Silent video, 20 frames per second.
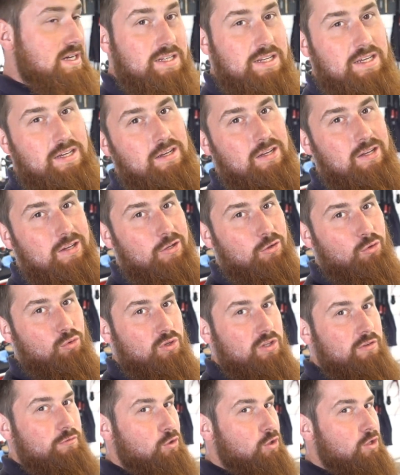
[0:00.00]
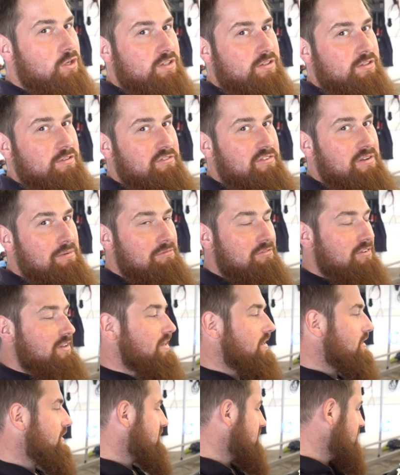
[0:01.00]
hat er noch nie wirklich viel
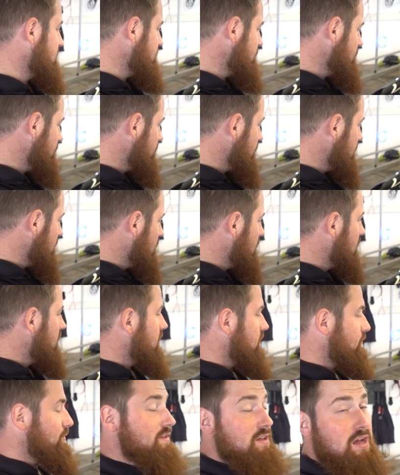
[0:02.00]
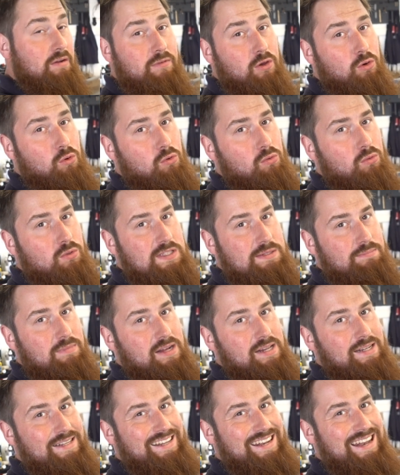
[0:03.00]
Pflege gesehen. Ich würde sagen, wir gucken uns
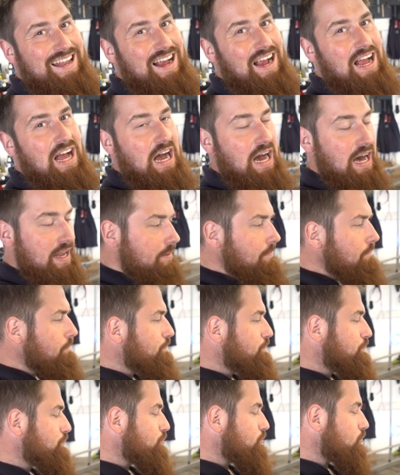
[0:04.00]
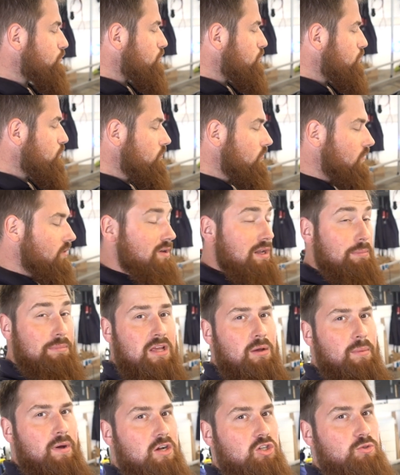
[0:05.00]
mal den Lack an und da
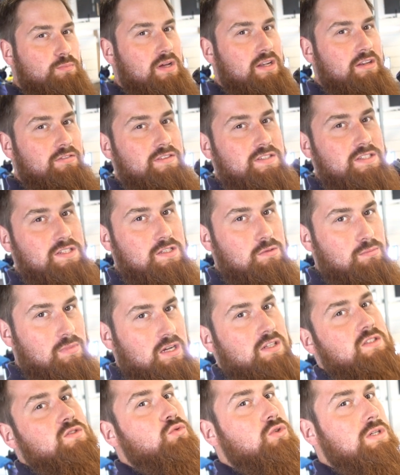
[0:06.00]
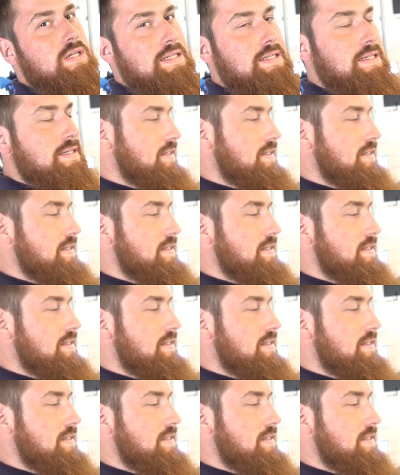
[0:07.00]
bin ich auch mal gespannt, was ihr zum Lackzustand